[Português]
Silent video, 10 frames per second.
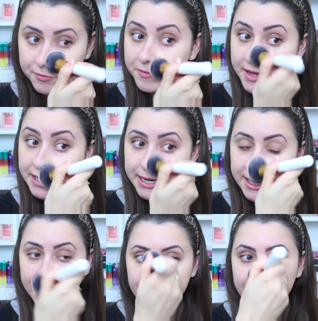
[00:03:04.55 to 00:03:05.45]
ver
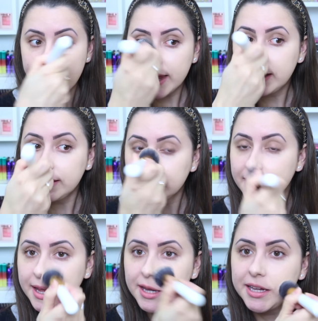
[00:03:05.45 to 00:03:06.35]
que ela
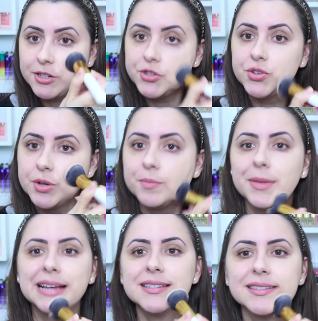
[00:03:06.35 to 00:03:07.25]
rende
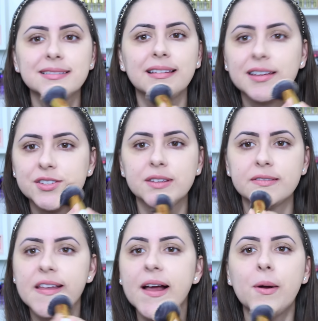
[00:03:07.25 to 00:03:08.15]
bastante.
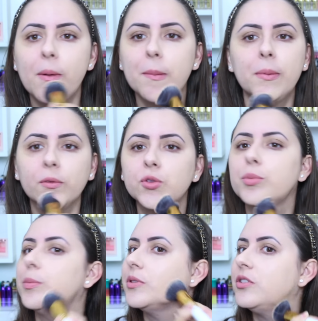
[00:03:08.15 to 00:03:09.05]
Isso é um ponto
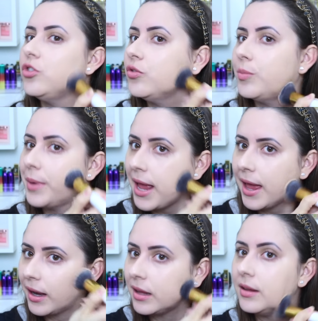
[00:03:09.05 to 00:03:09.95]
super positivo para
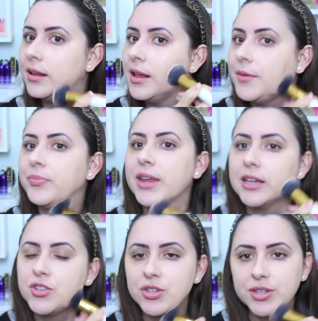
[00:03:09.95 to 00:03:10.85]
ela.
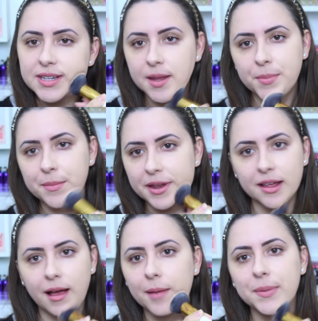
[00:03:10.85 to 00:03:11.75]
Gente, desde a
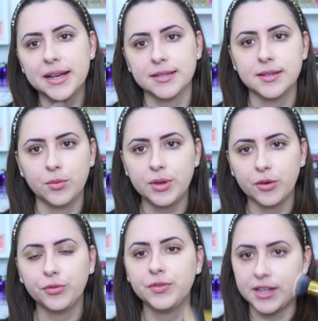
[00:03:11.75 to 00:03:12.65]
primeira aplicação que
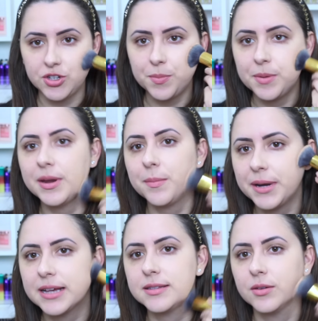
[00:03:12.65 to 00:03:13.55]
eu desde a primeira
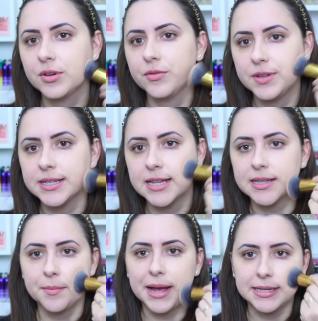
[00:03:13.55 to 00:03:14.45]
aplicação que eu fiz
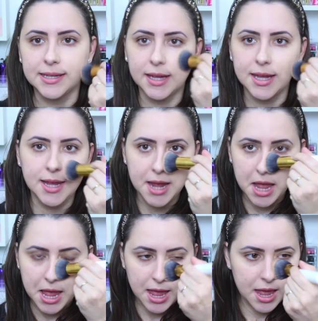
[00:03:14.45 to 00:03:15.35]
dessa base aqui,
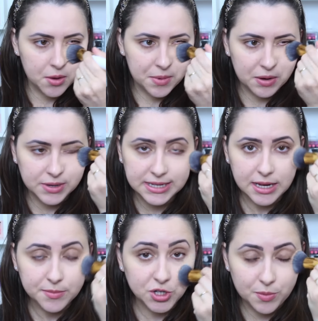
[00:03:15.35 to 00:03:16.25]
uma coisa
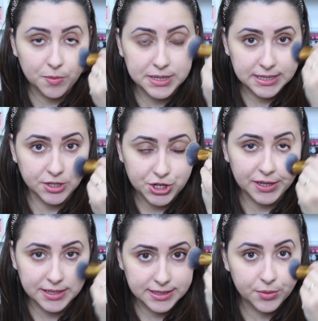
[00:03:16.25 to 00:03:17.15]
que me chamou bastante
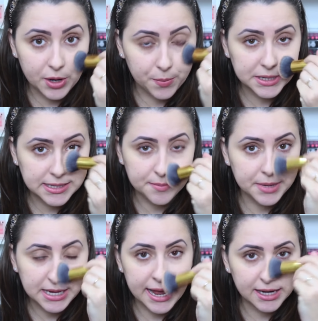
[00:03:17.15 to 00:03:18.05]
atenção e que eu
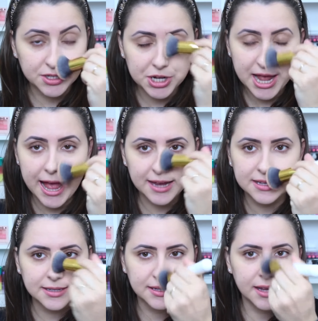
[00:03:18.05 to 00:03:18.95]
percebi nela de
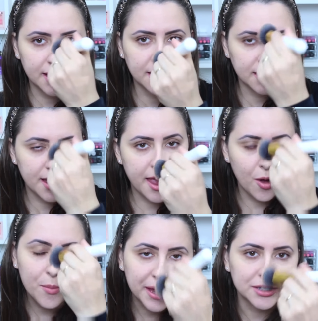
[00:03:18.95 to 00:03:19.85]
cara assim é que
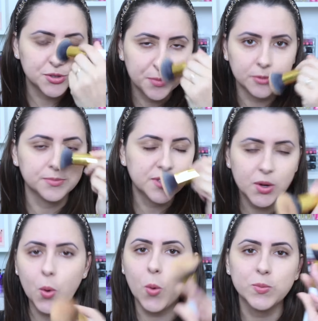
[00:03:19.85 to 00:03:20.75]
realmente, pô,
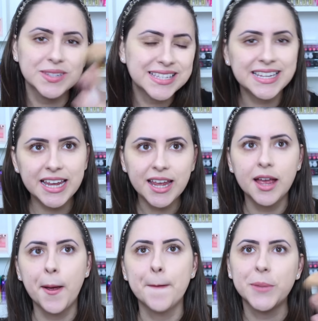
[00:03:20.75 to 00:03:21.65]
se se
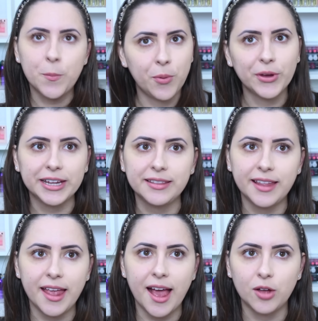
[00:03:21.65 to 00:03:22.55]
propõe a
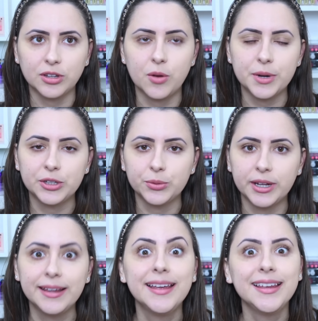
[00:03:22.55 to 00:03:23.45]
ter alta
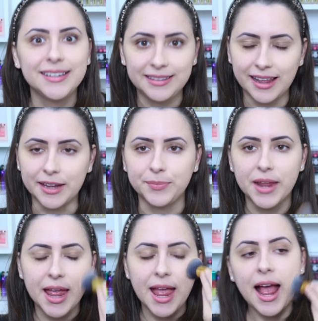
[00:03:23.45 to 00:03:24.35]
cobertura e tem.
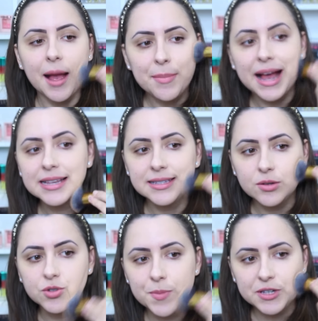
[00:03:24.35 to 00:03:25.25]
A
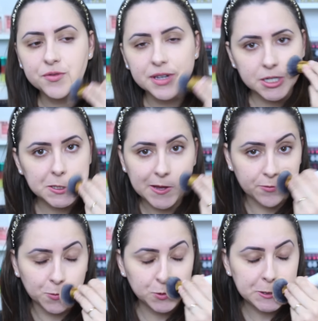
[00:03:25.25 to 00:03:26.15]
base Ultimate Finish da
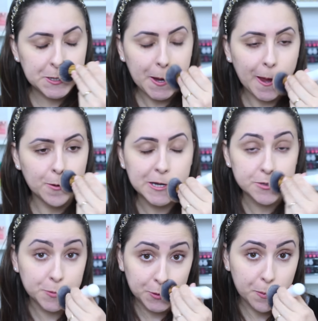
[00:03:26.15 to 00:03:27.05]
Vult eu
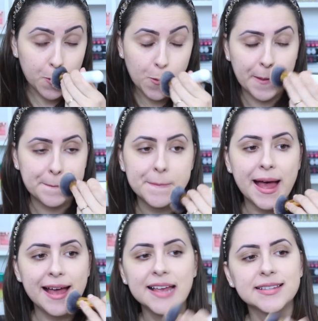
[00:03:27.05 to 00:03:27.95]
acho muito boa,
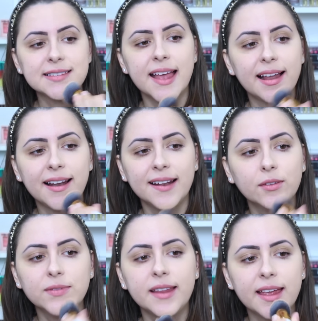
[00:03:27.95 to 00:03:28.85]
mas ela
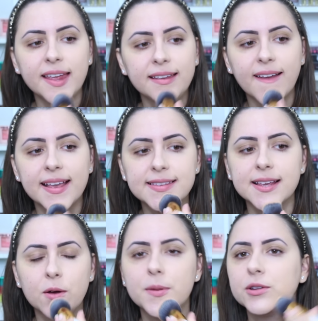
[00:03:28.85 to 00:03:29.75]
não tem
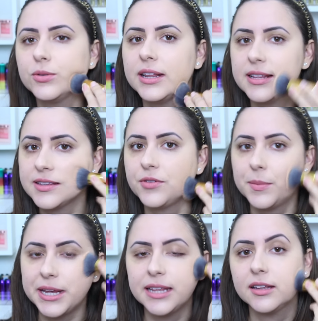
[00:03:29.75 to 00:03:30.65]
essa cobertura dessa
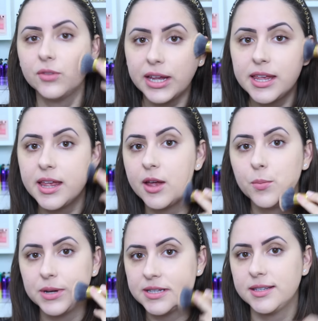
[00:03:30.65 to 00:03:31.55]
forma aqui, tanto é que eu
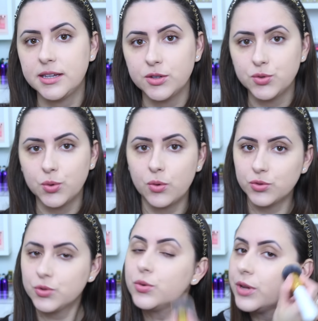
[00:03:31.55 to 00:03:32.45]
preciso
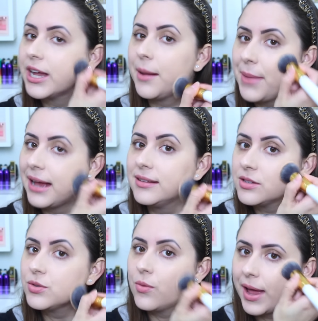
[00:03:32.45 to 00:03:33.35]
construir
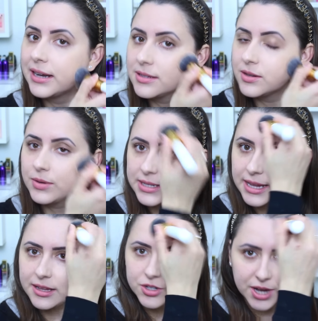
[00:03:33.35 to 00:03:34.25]
camadas com ela se eu
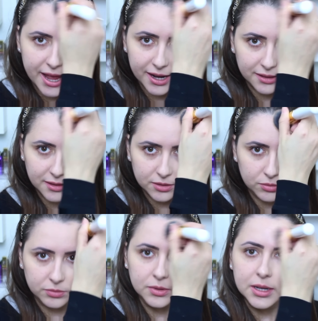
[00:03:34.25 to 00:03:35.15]
quiser deixar ela
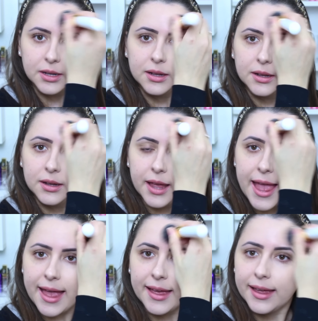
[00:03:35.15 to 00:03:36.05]
tão
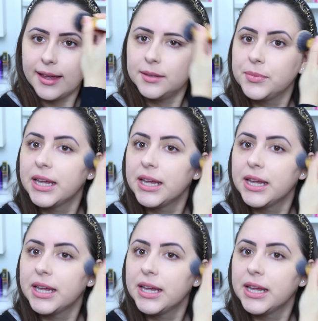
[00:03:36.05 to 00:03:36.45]
é,